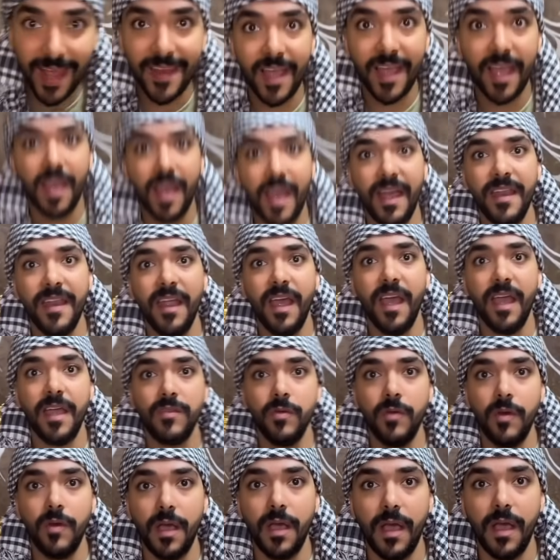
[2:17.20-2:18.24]
بالمغرف انا
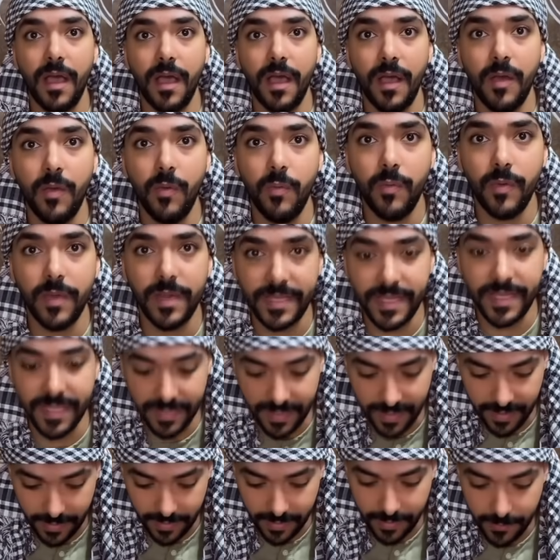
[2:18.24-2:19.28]
هدوقها اول
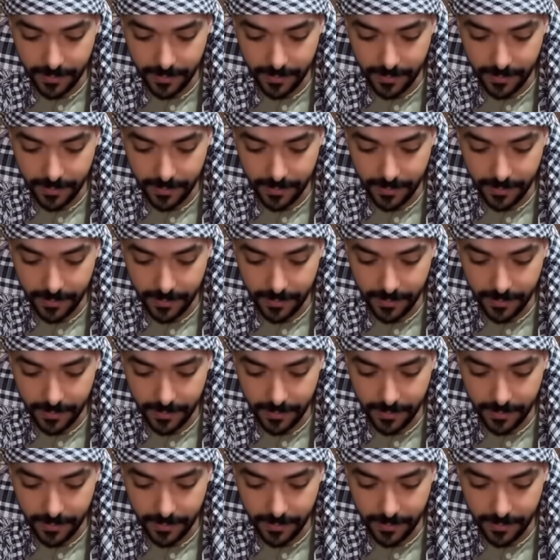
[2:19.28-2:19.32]
كده